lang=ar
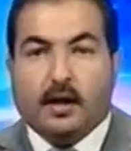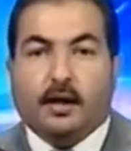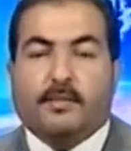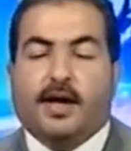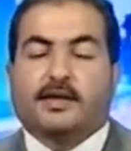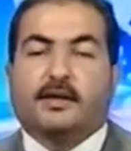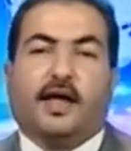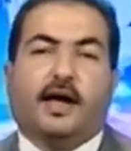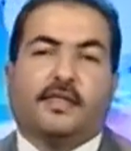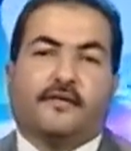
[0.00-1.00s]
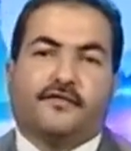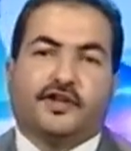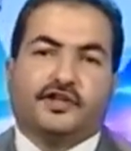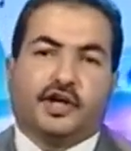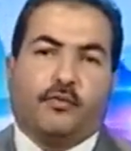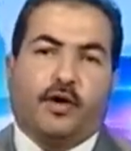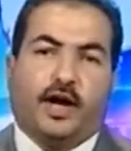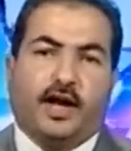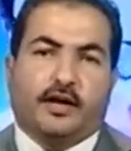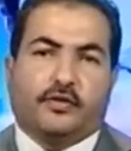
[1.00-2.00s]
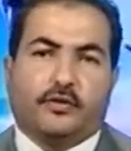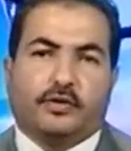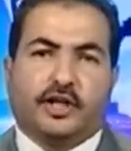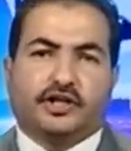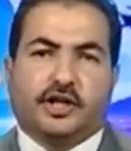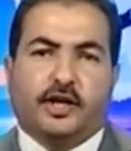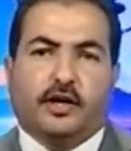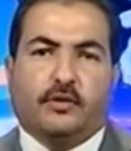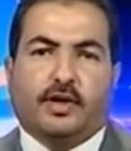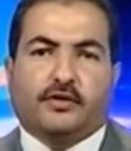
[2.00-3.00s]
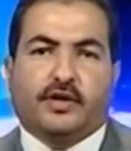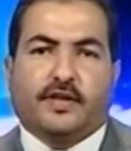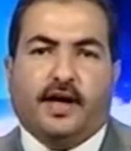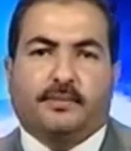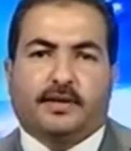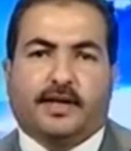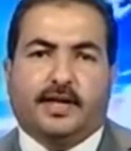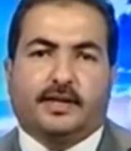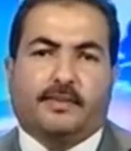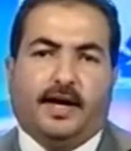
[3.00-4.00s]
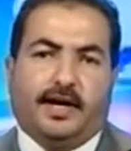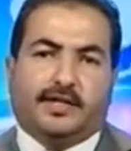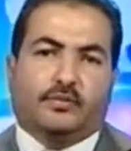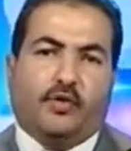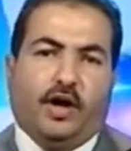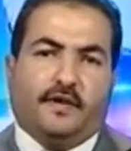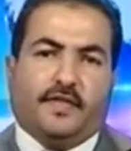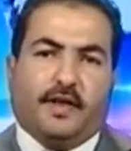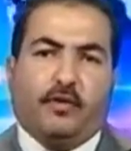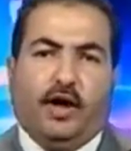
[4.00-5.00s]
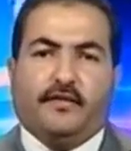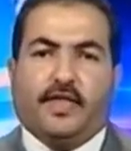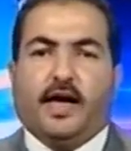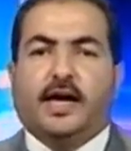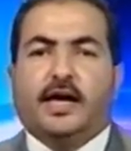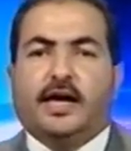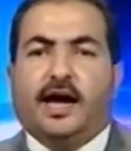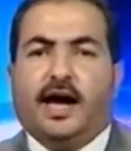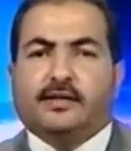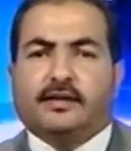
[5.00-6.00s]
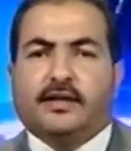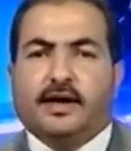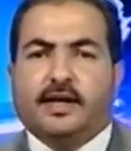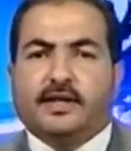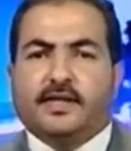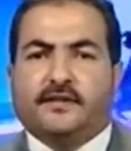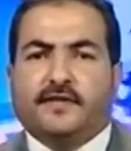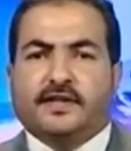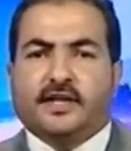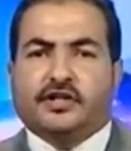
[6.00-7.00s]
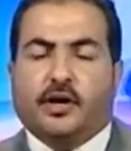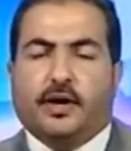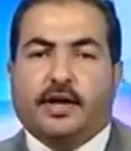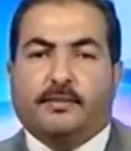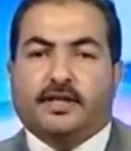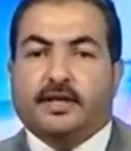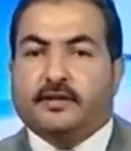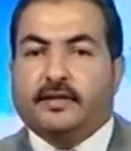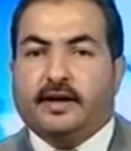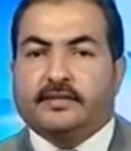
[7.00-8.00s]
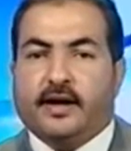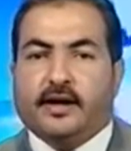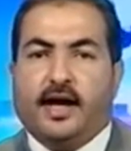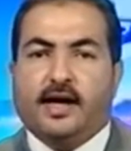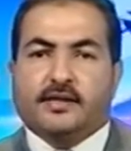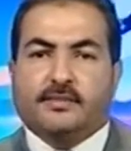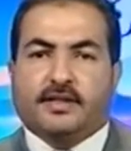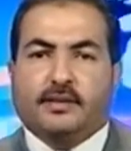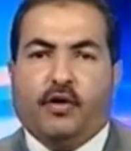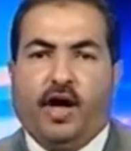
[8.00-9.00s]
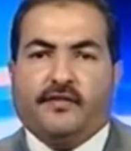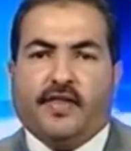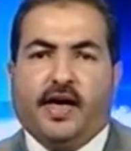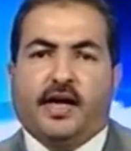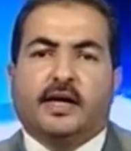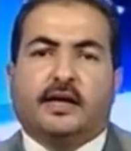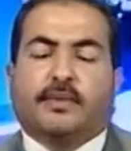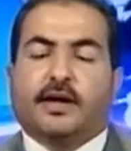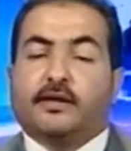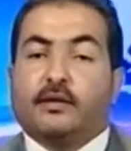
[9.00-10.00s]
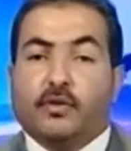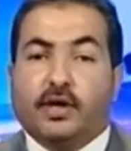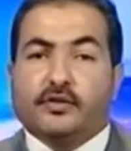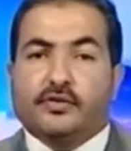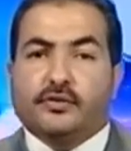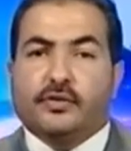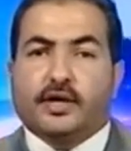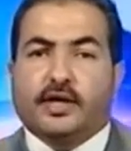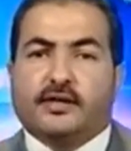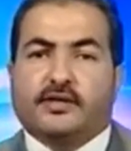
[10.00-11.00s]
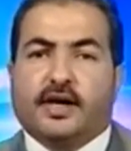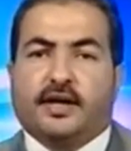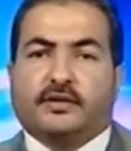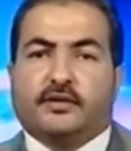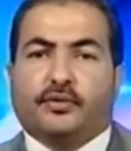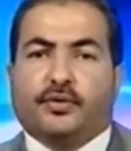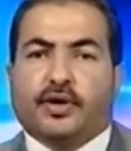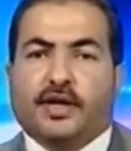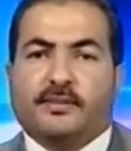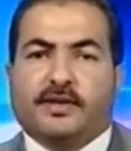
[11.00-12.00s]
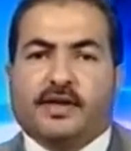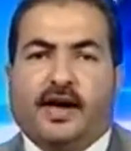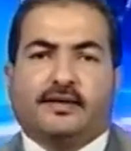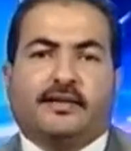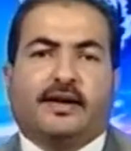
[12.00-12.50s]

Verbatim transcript: ما زلنا أيضا في شبوة حيث دشن اليوم الأستاذ أحمد علي بحاج محافظ المحافظة إعادة تأهيل سفلة شوارع مدينة عتق عاصمة المحافظة بتمويل صندوق صيانة الطرق لمساحة